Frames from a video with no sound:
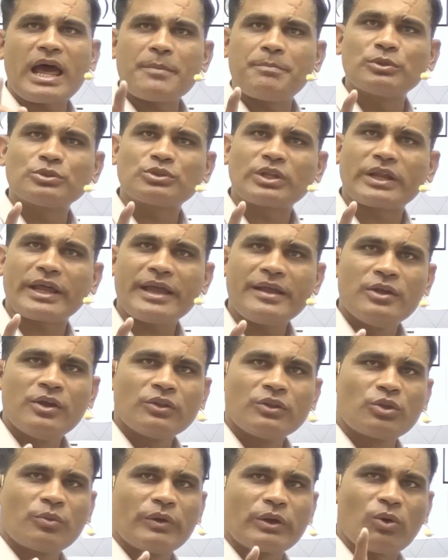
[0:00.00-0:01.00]
पुत्र है
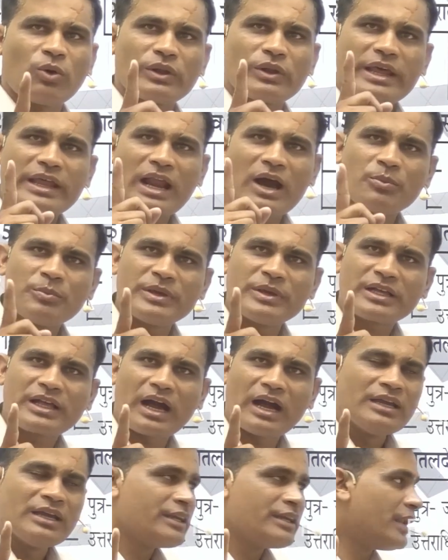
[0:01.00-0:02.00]
तो वे कौन है राव बीका
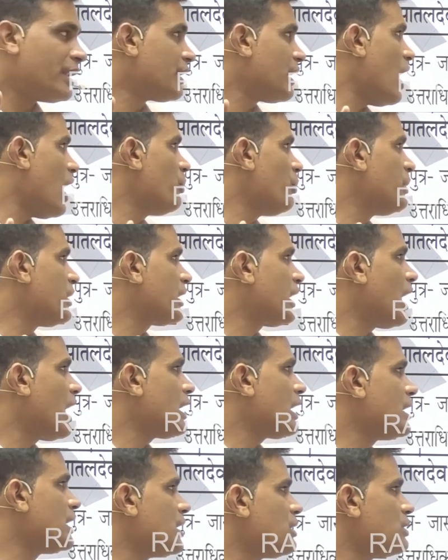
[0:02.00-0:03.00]
यानी राव बीका
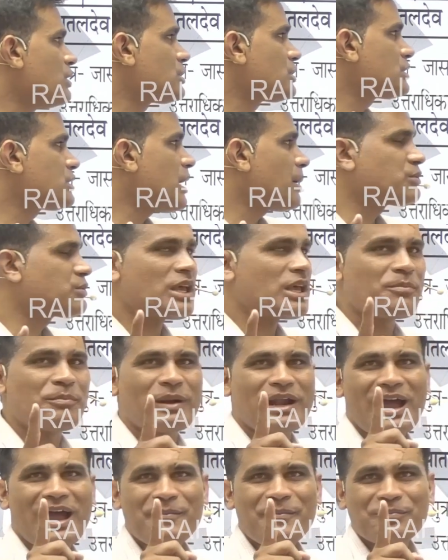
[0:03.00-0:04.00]
सबसे
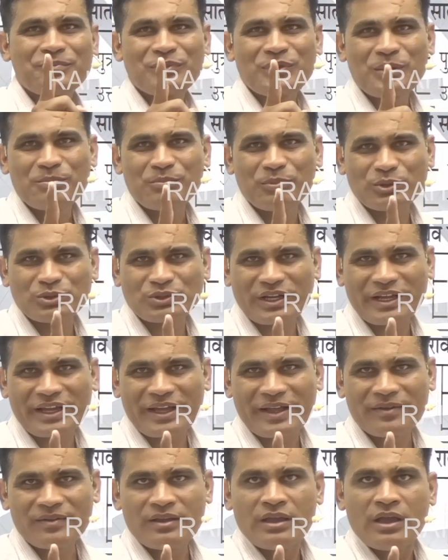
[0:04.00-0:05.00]
बड़ा पुत्र
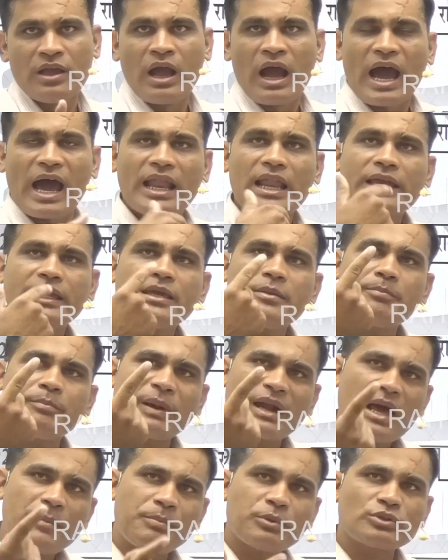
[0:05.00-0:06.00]
है हालांकि
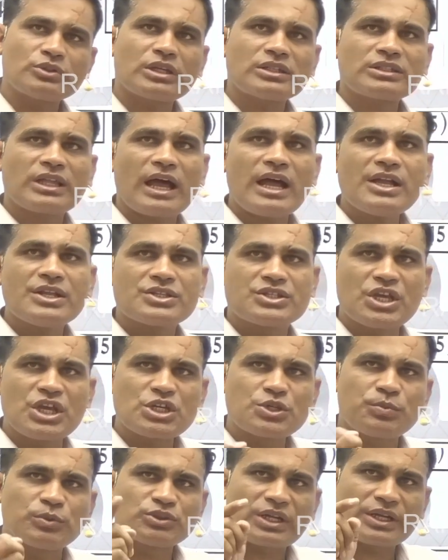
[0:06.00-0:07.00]
बड़ा पुत्र था
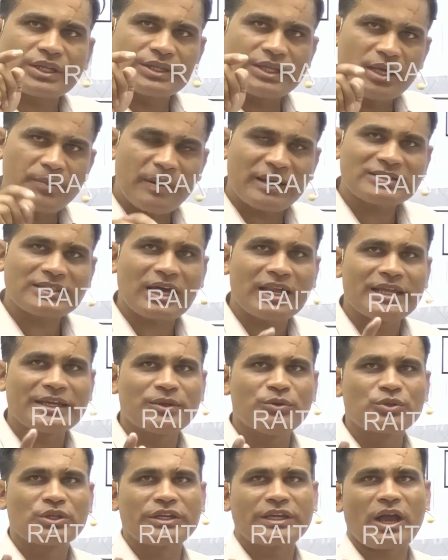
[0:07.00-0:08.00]
ज्येष्ठ पुत्र नीबा था
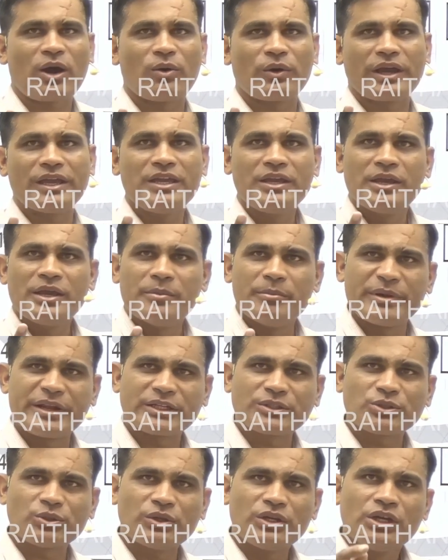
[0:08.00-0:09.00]
लेकिन उनकी क्या हो गई
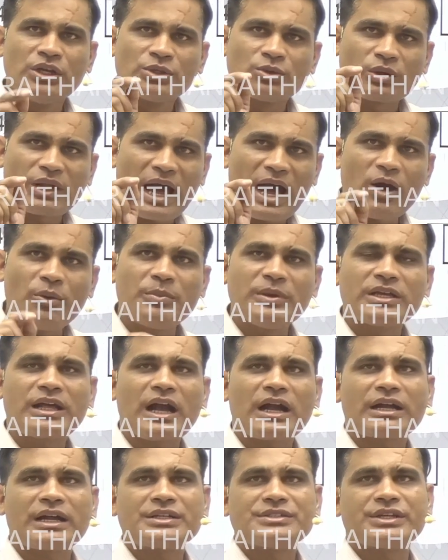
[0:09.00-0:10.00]
मृत्यु हुई तो राव
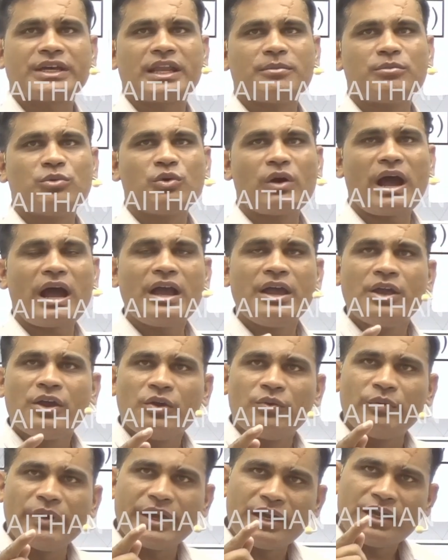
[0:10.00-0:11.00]
बीका का जन्म हुआ
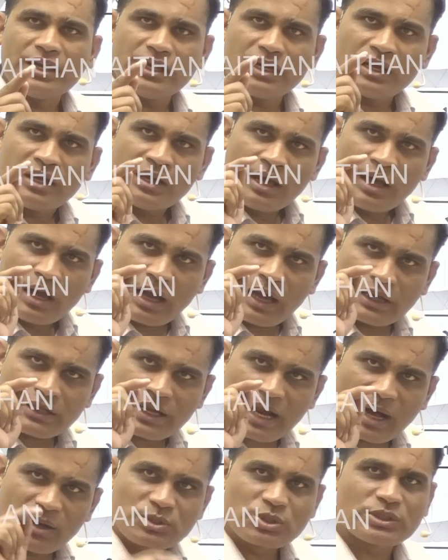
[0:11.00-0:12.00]
वे
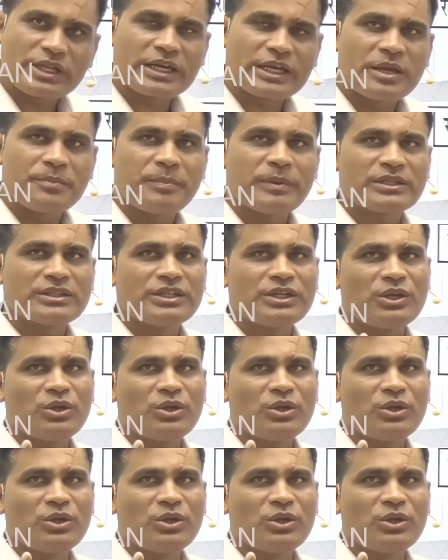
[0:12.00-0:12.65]
राव जोधा की पत्नी